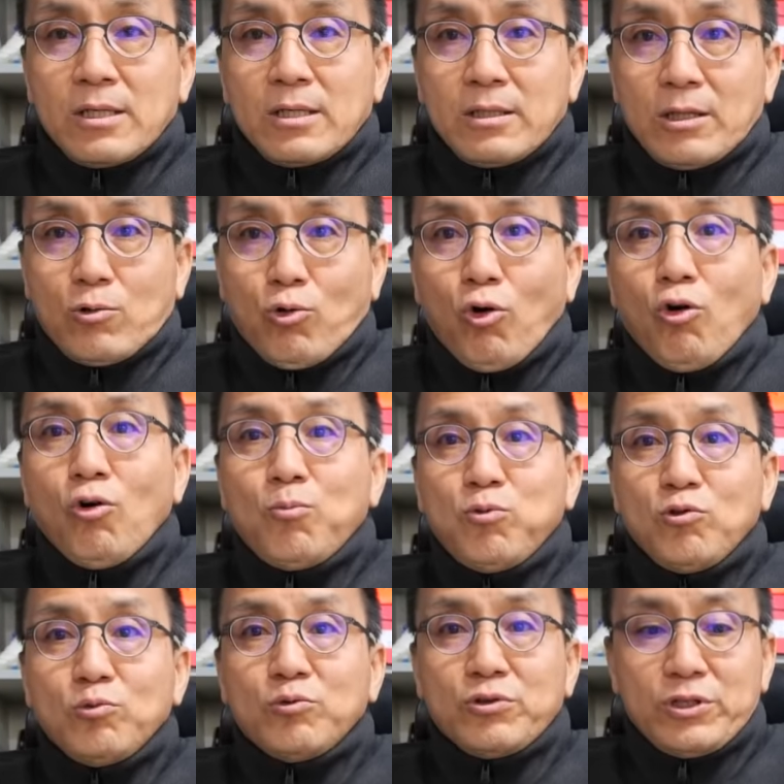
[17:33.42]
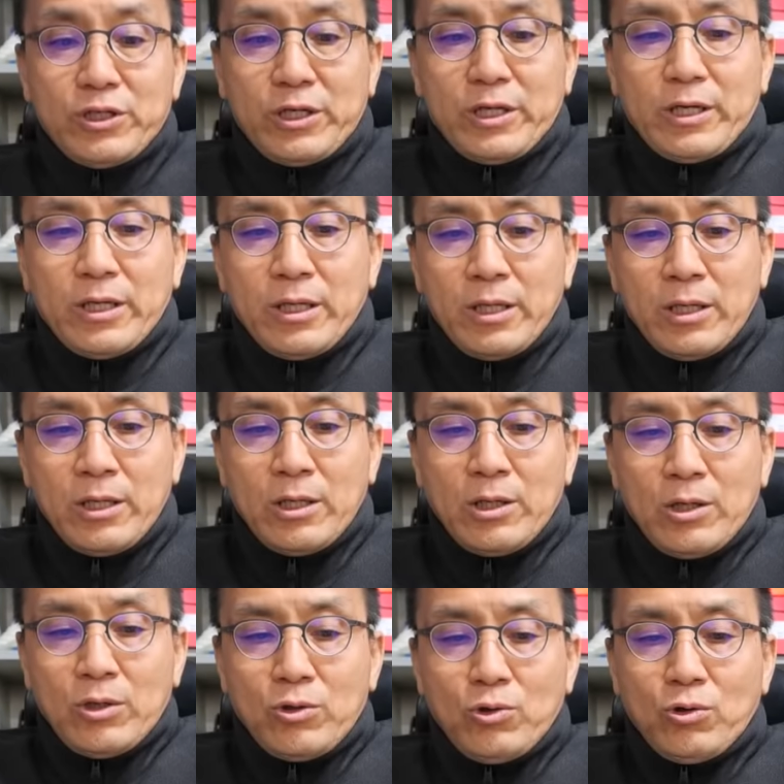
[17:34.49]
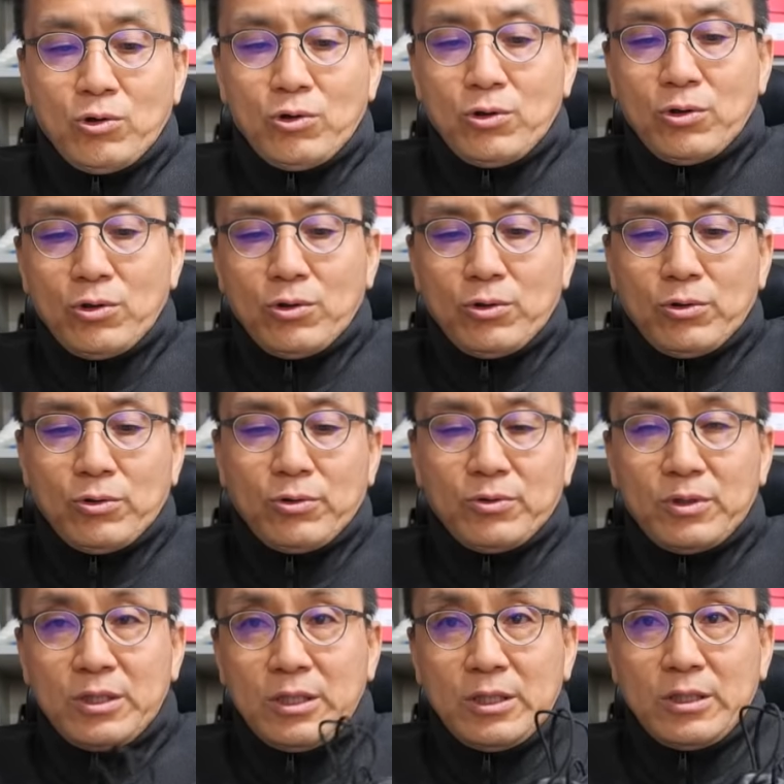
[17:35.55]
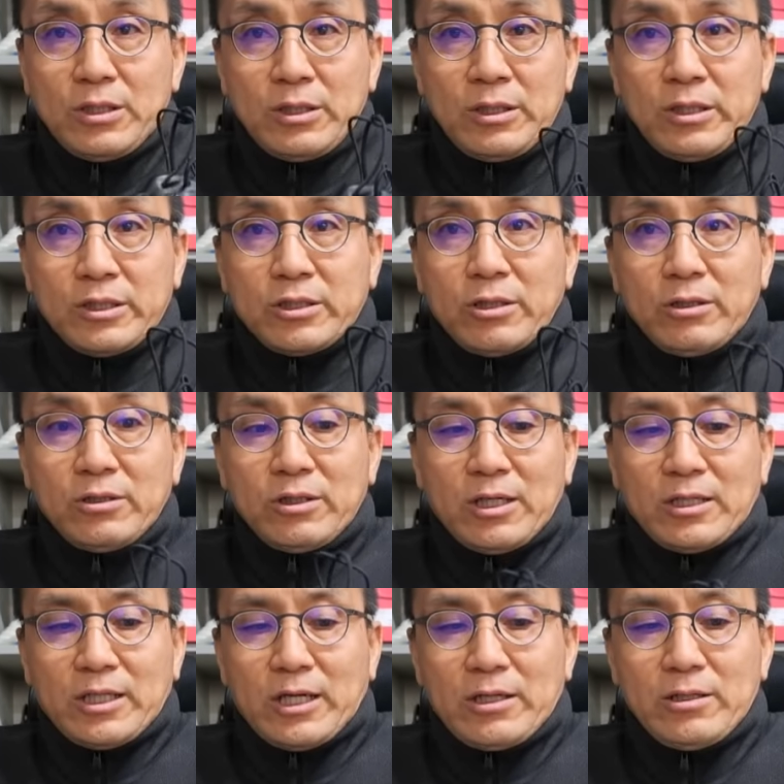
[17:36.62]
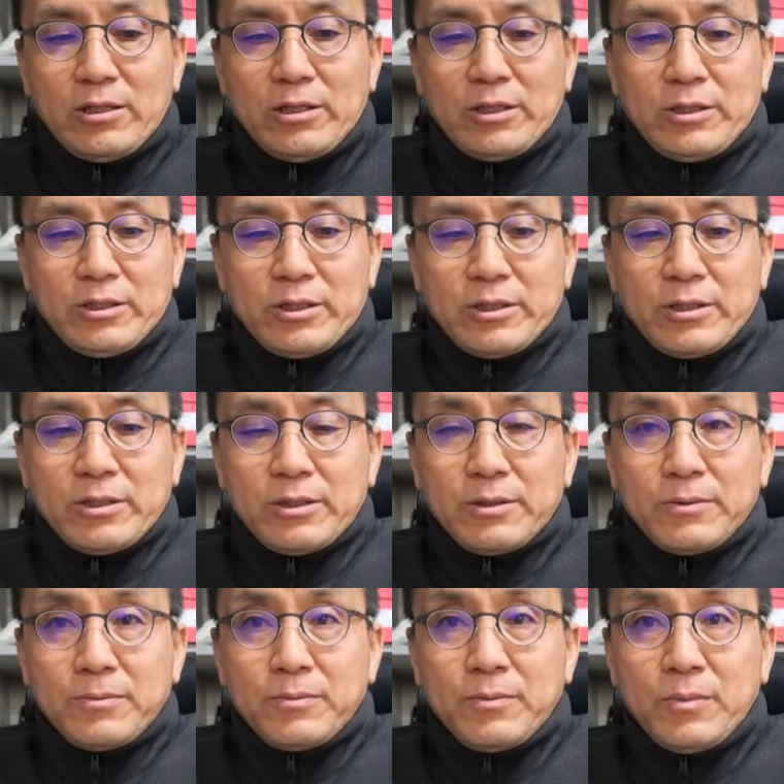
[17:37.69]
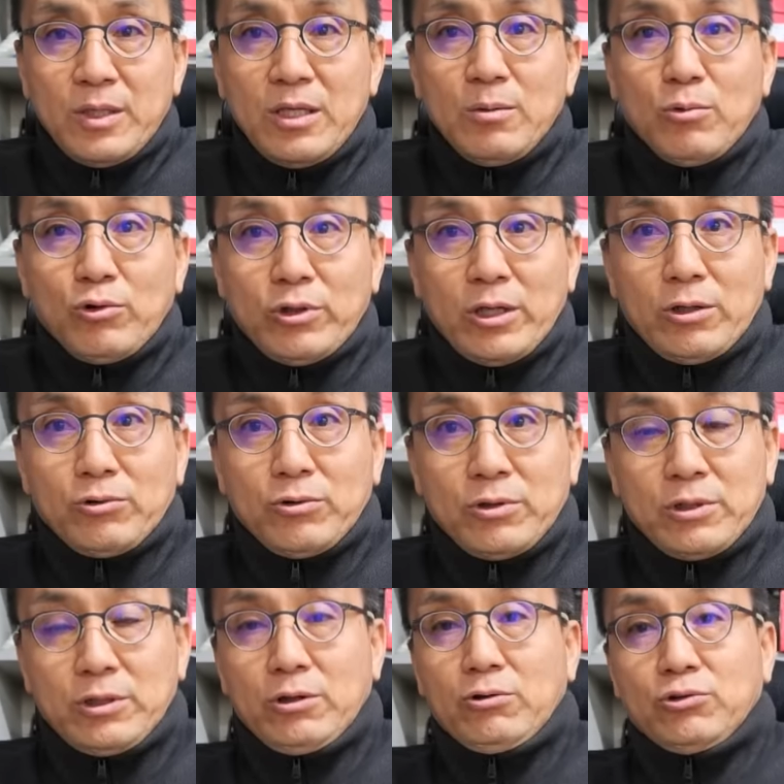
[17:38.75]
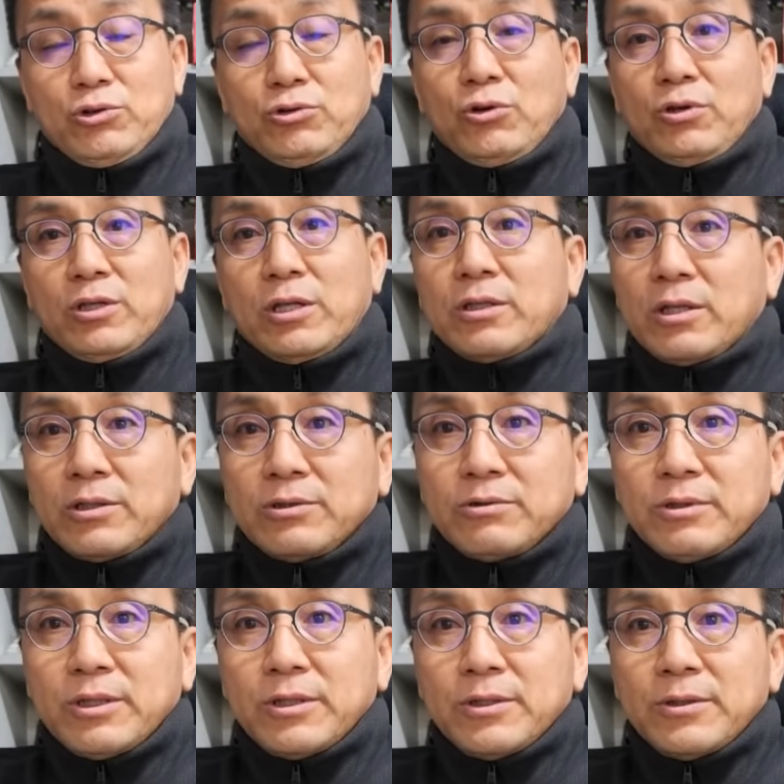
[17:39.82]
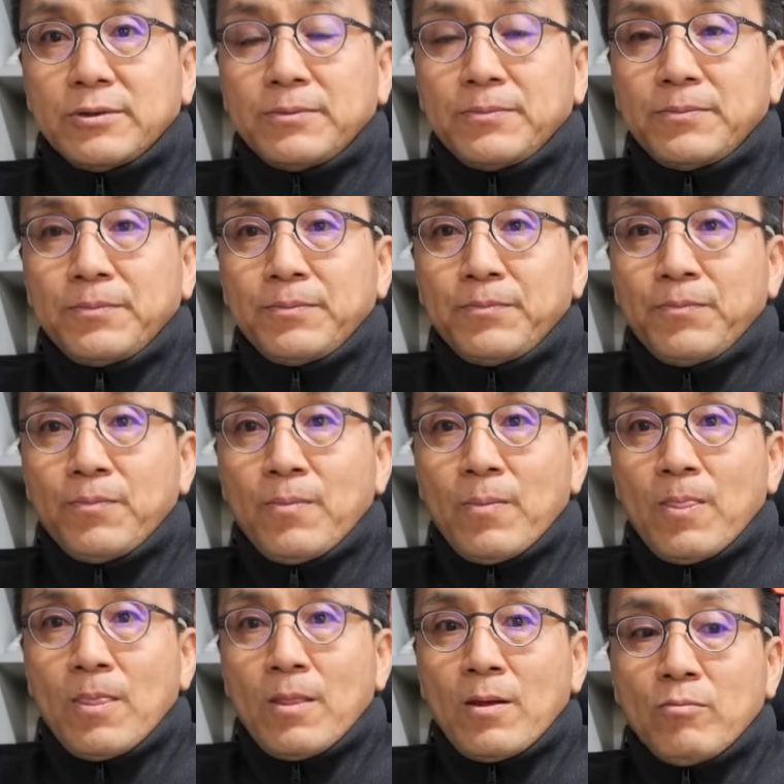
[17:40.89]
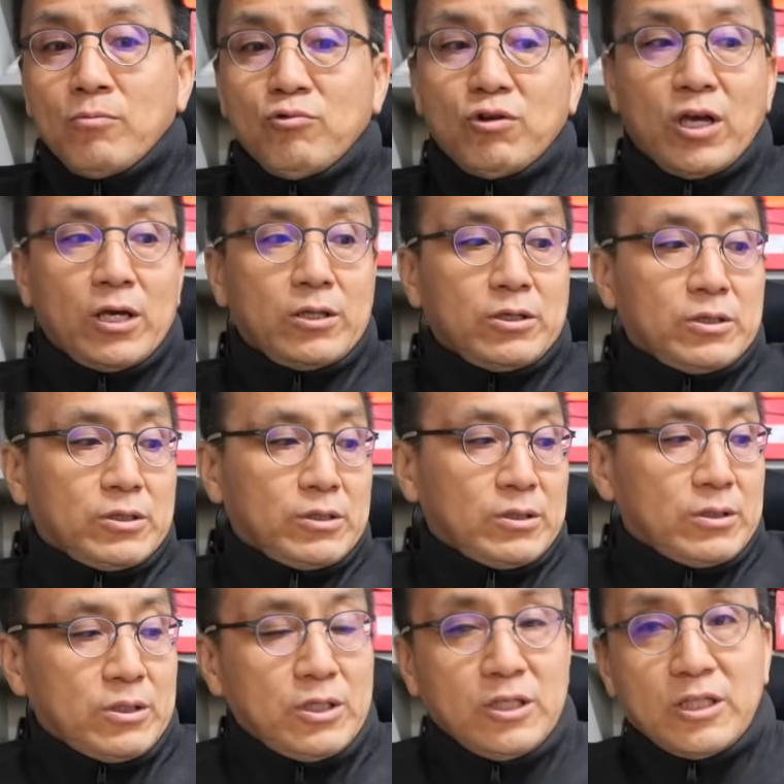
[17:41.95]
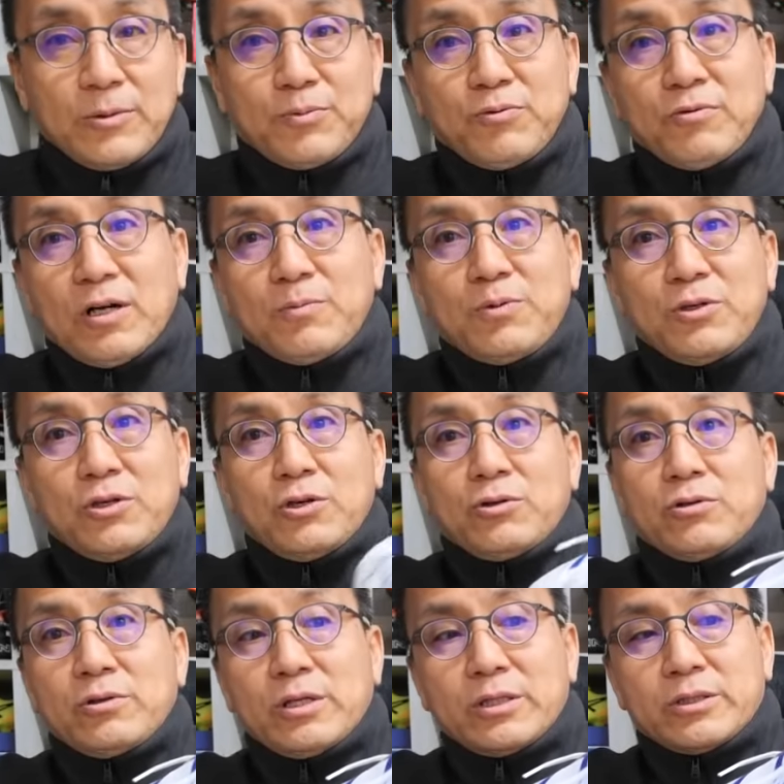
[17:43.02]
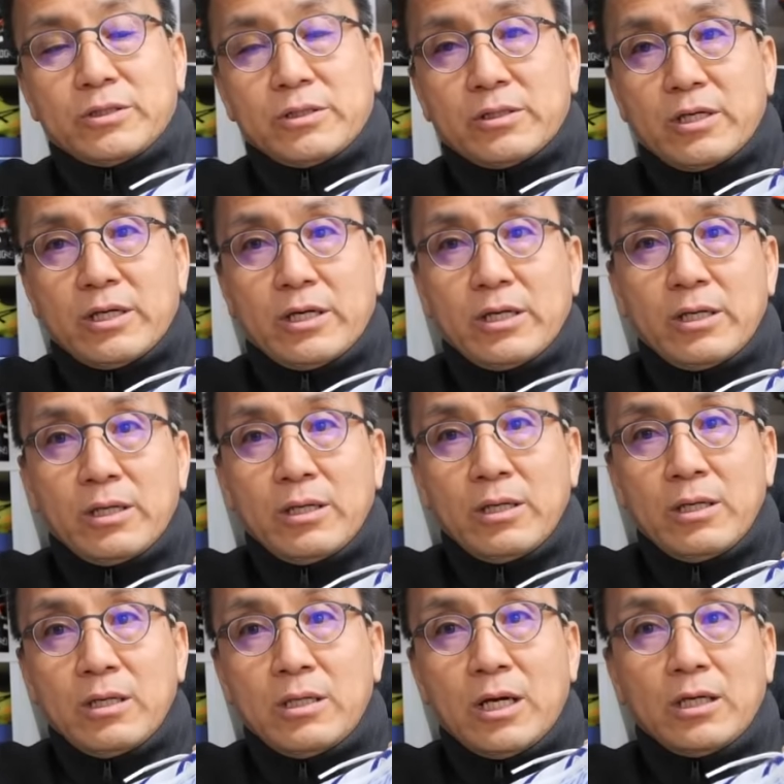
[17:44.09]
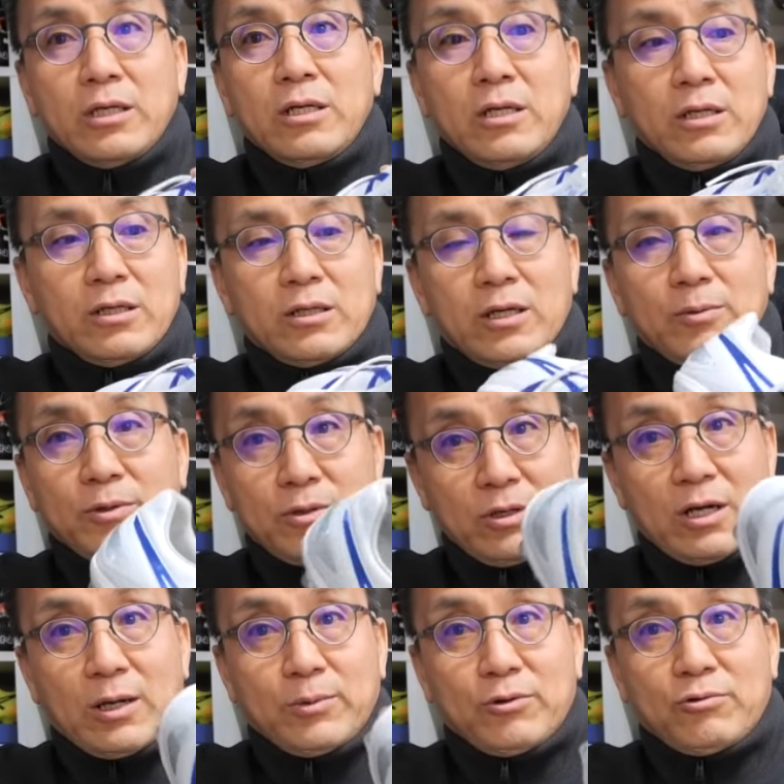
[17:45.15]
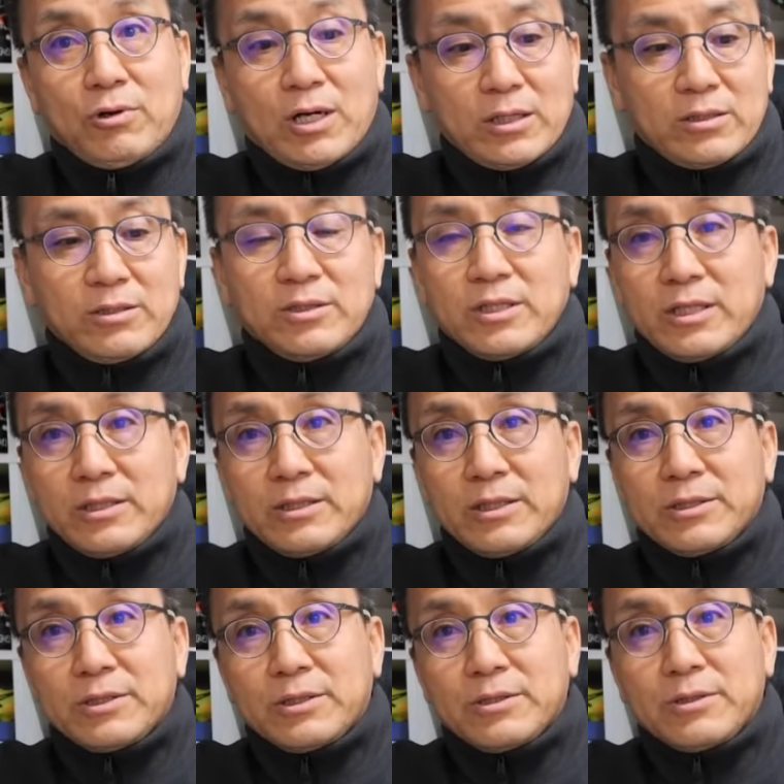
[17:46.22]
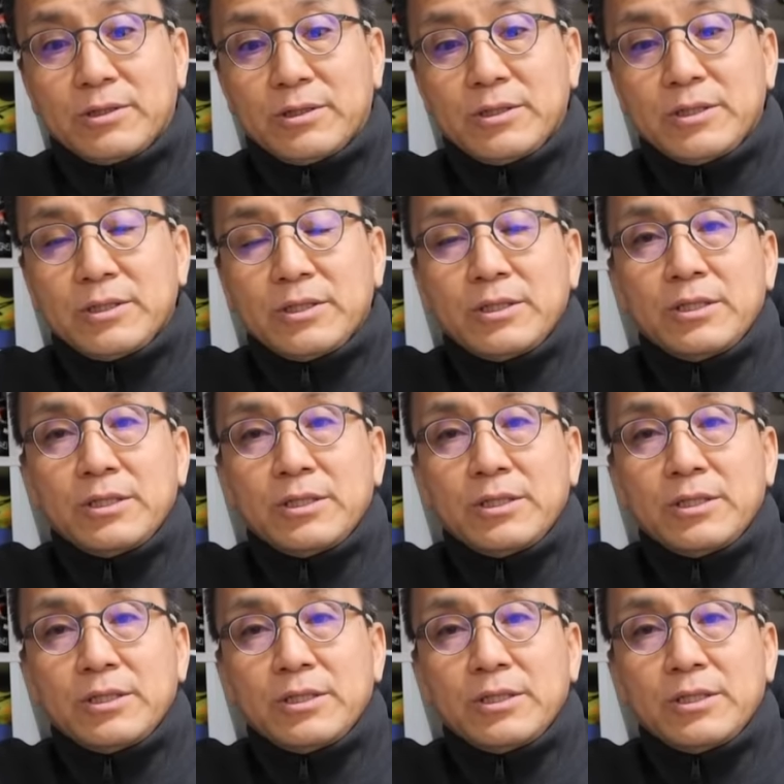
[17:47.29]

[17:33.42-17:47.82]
근데 그 부분에 요, 이, 이 스터드가 달려있는 이 모델에도 그대로 적용이 됐다는 거예요. 무게는 이 제품과 비교를 했을 때 약 1, 2g이 더 가볍고 같은 사이즈여서 거의.